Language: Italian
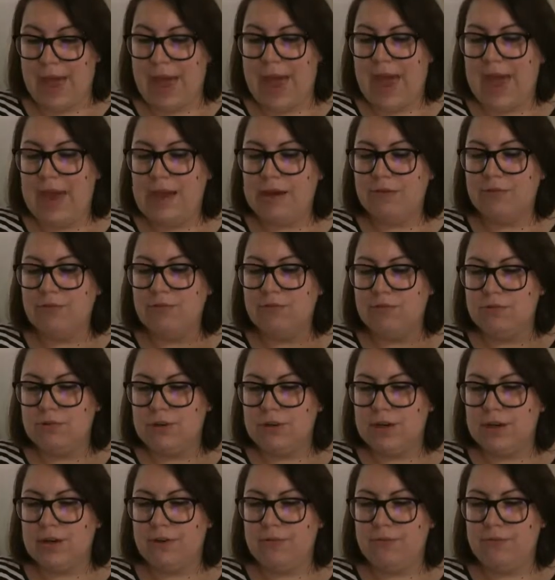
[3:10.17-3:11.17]
è
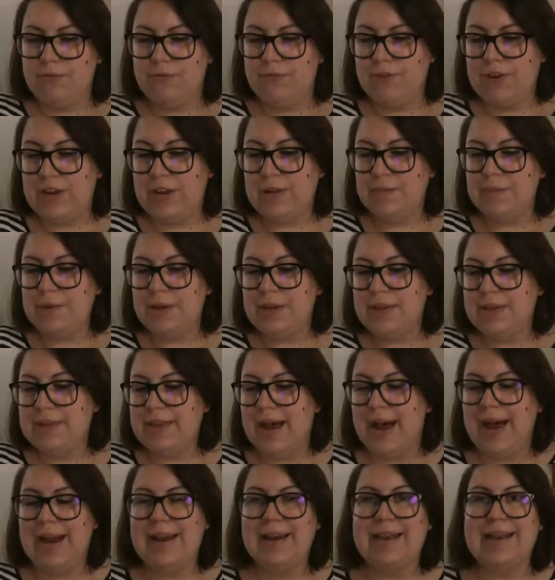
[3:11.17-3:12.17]
un film
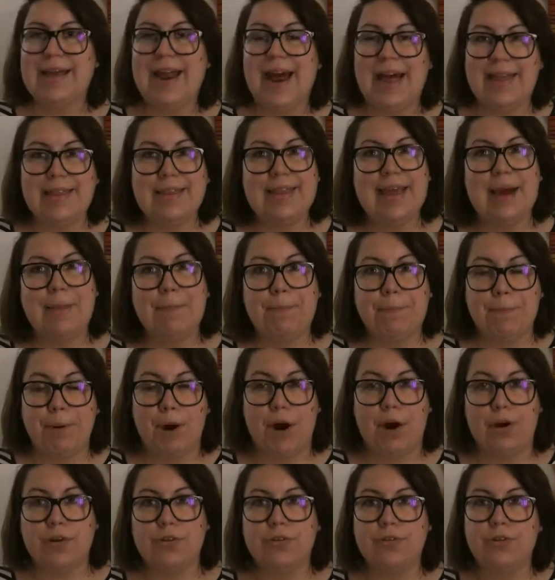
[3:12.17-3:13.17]
dal grande
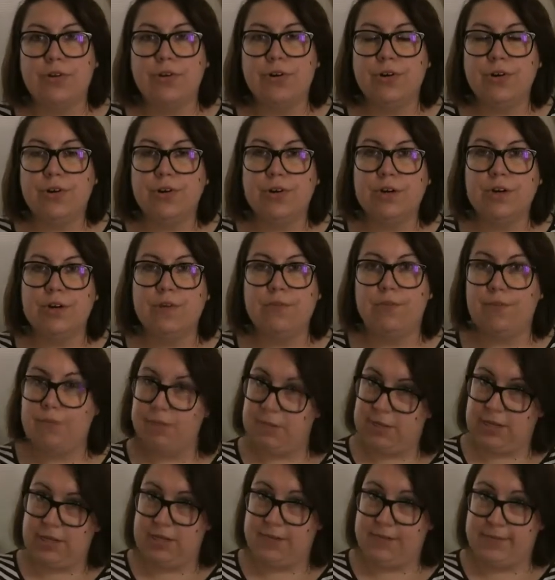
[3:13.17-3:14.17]
apporto eh,
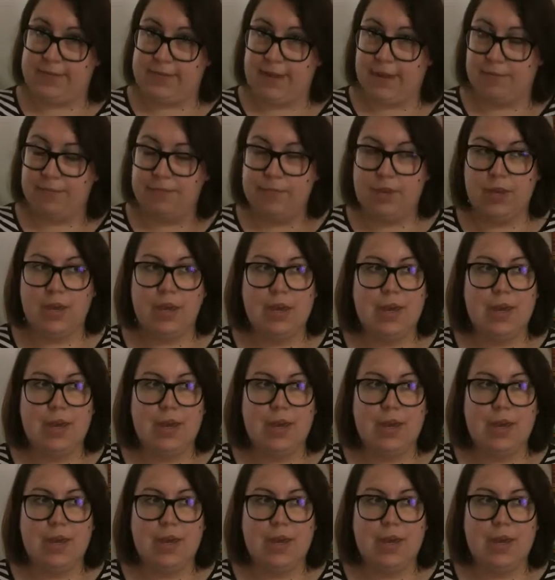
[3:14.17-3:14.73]
femminista.